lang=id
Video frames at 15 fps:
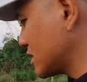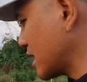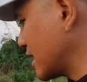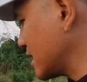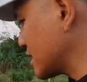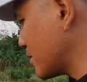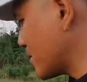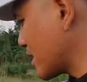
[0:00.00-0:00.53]

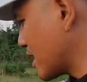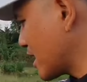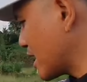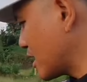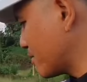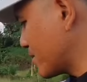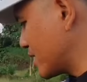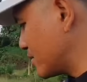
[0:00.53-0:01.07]
saya sama Kang
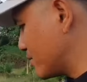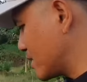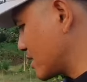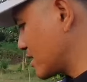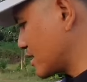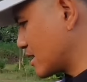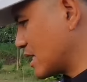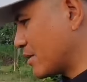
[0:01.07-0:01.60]
Alman
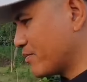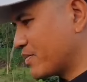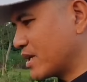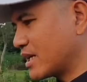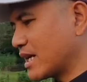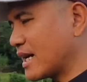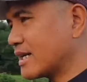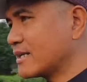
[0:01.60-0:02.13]

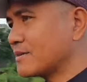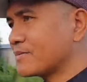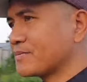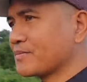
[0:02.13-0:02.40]
berdampingan